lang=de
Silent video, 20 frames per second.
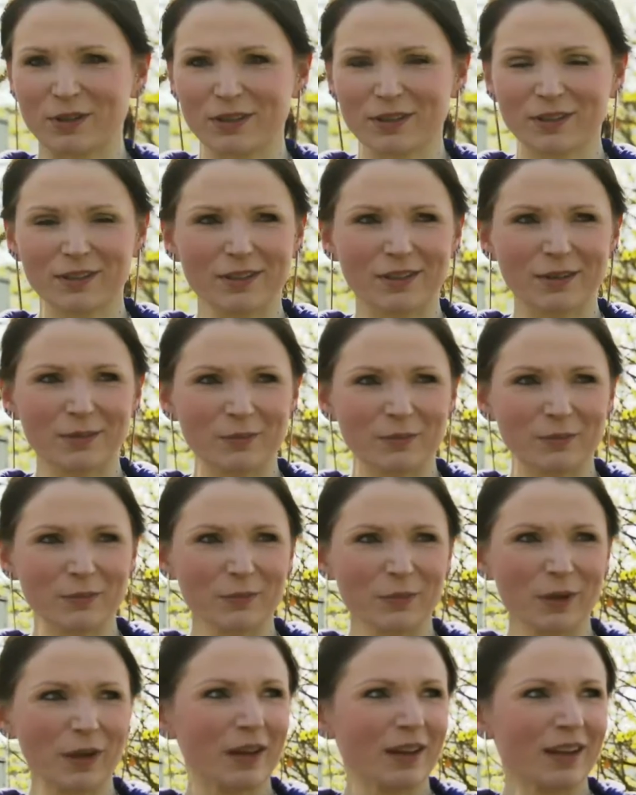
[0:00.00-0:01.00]
Ich ähm,
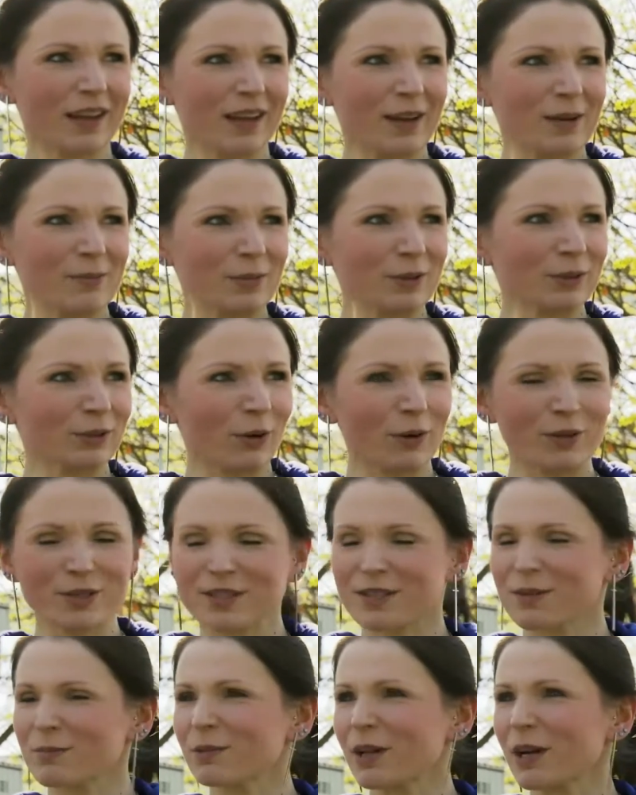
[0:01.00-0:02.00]
bin
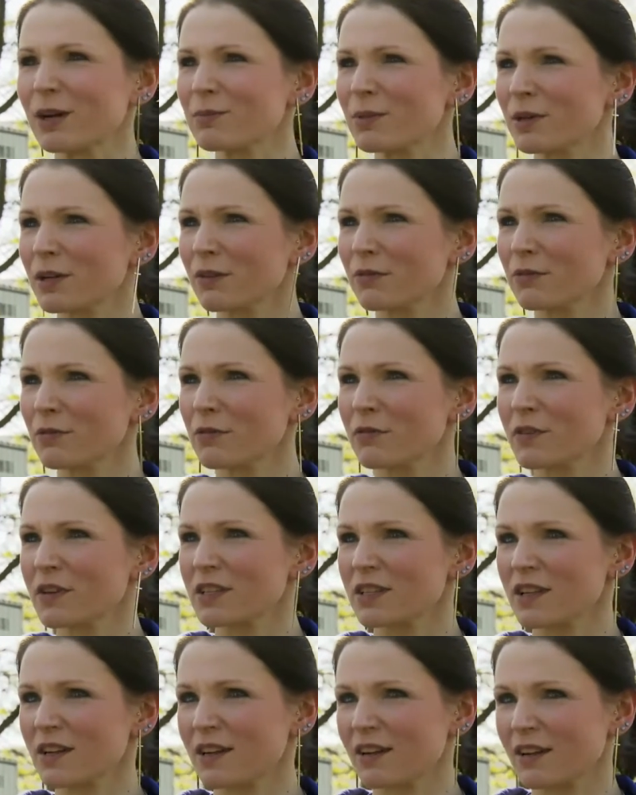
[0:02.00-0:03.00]
trotzdem dankbar dafür,
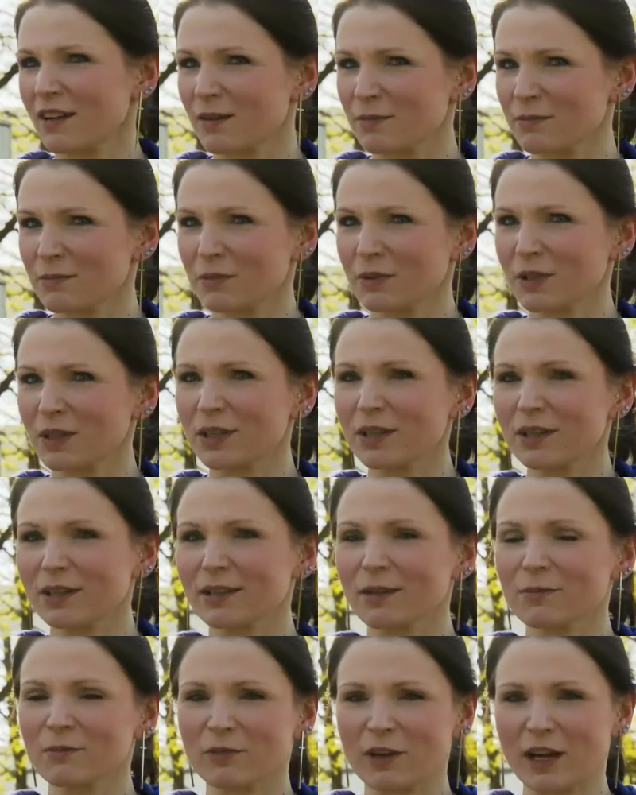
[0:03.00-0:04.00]
was er ähm, hier
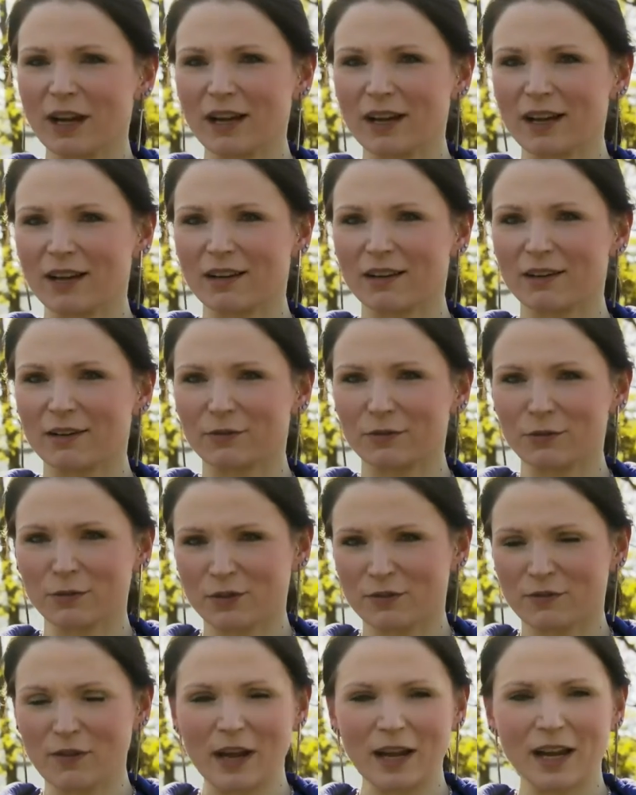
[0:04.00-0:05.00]
dem Werk, äh,
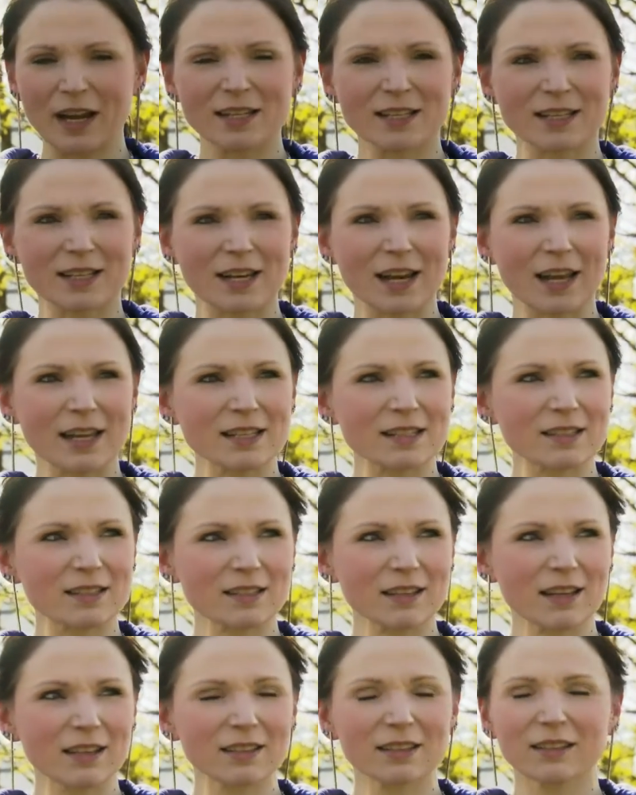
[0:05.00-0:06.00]
fürs Werk alles
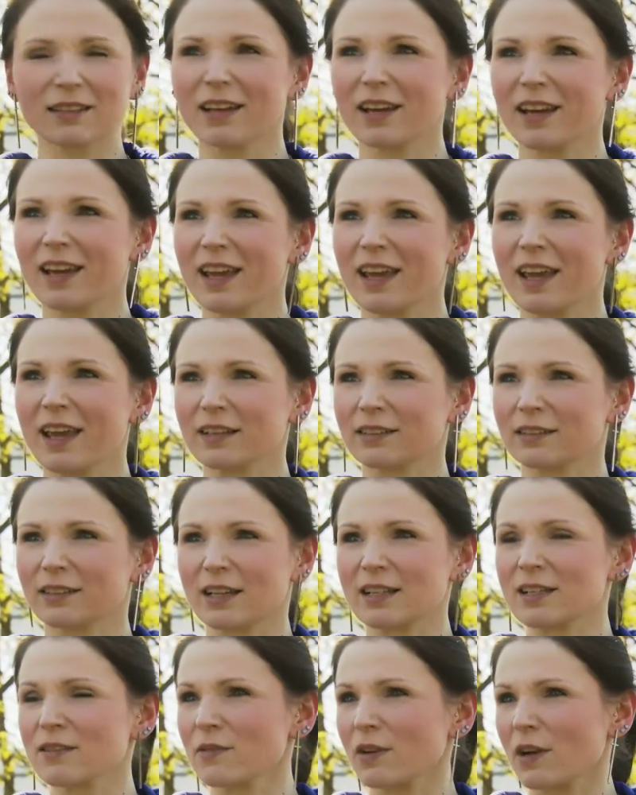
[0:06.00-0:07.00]
geleistet hat. Er hat
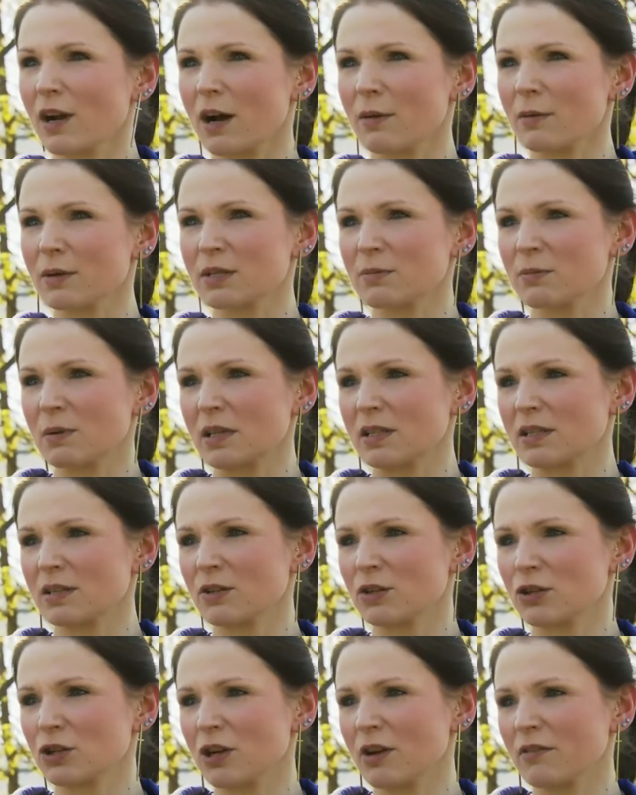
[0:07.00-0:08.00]
ganz viele Arbeitsplätze
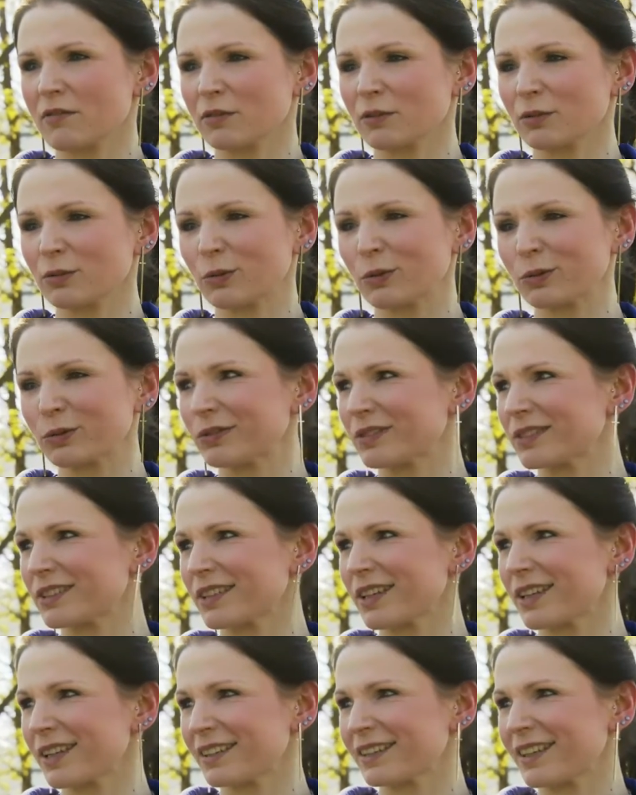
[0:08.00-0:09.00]
geschaffen und
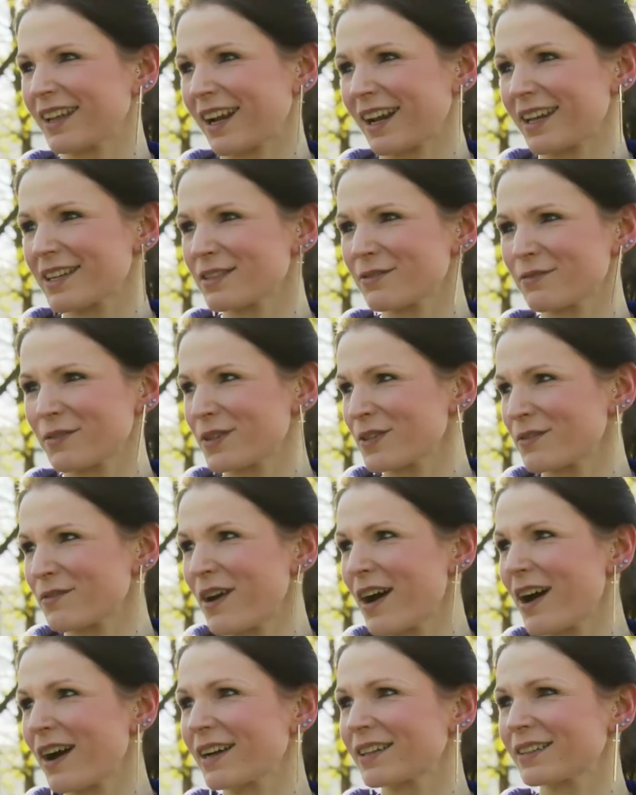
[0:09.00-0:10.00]
äh, der Rest, was
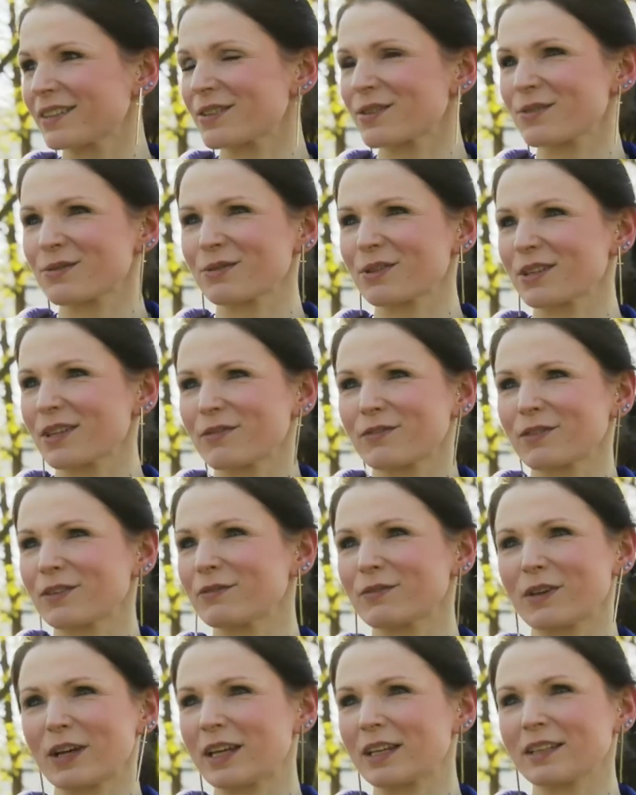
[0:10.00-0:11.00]
Wahrheit ist und nicht,
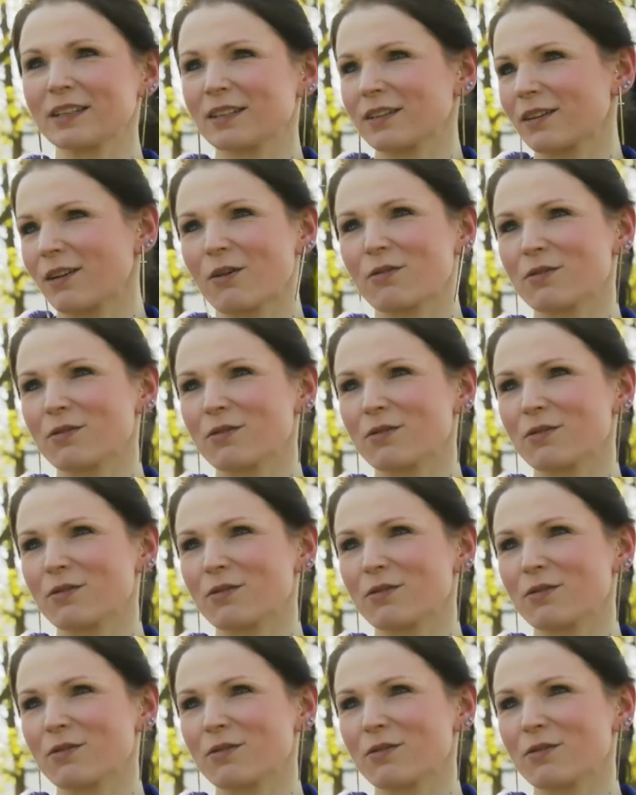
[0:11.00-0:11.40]
finden wir eh nicht